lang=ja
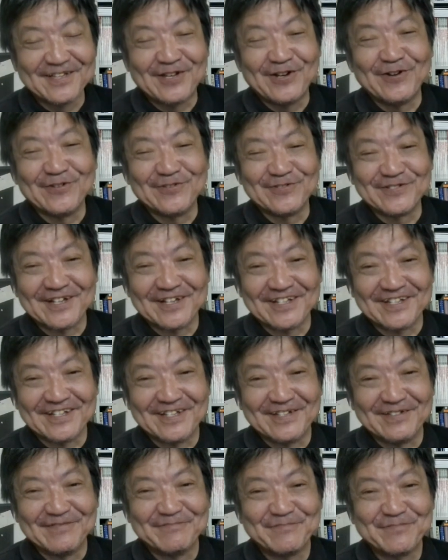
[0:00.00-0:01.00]
基本的
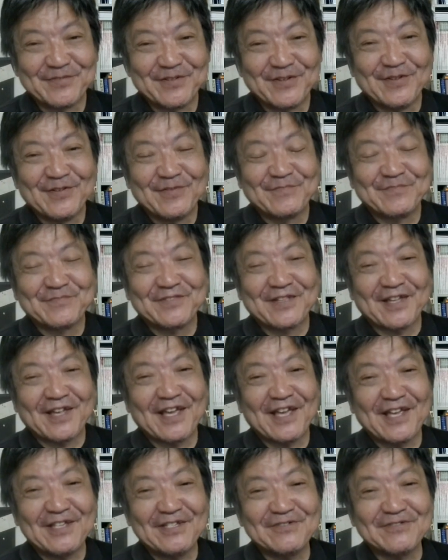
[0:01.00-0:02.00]
にで
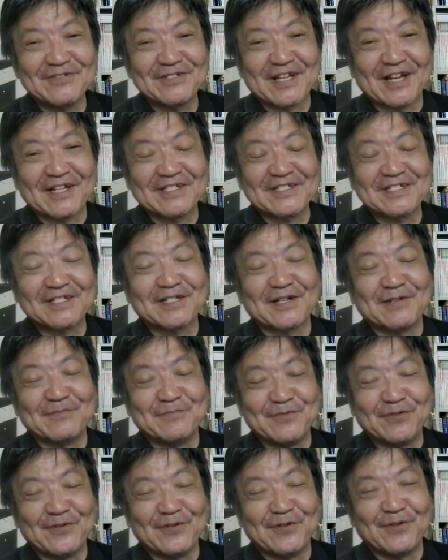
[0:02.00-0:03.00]
編集者や記者さ
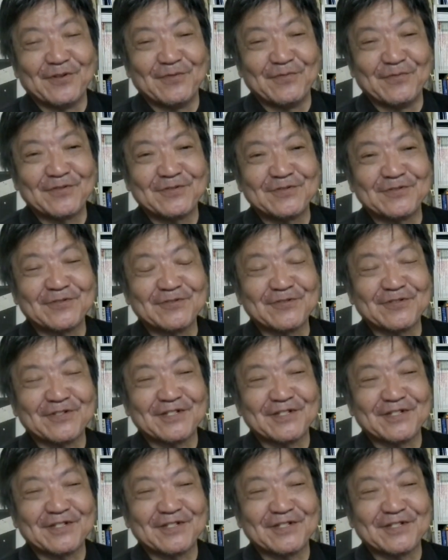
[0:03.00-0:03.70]
んも僕のこ